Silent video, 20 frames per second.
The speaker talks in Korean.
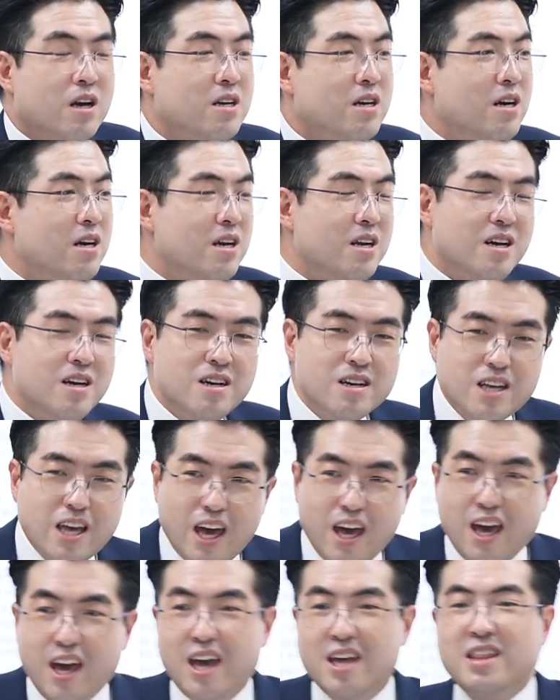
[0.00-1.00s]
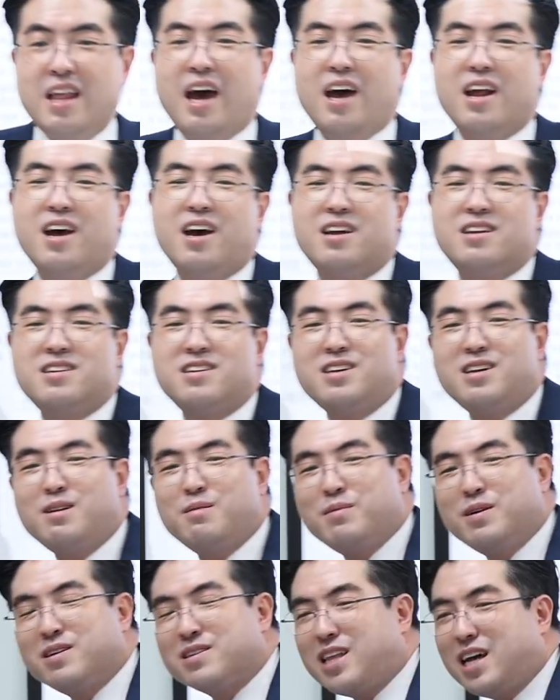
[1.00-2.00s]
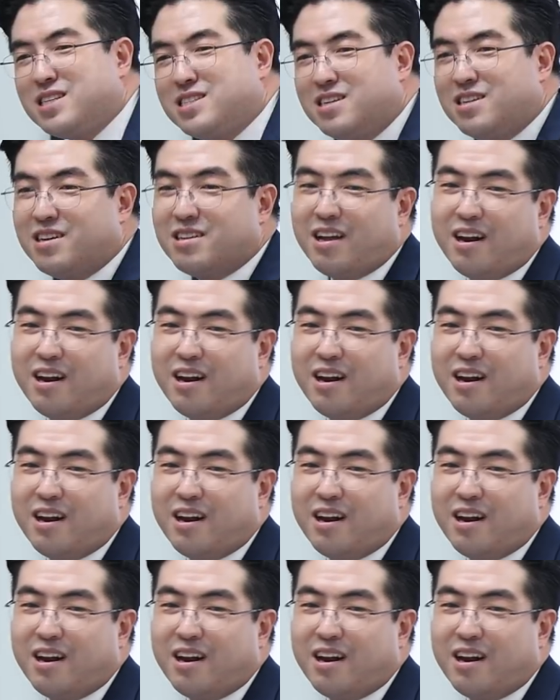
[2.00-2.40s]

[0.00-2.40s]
그렇게 나라를 뭐 다스려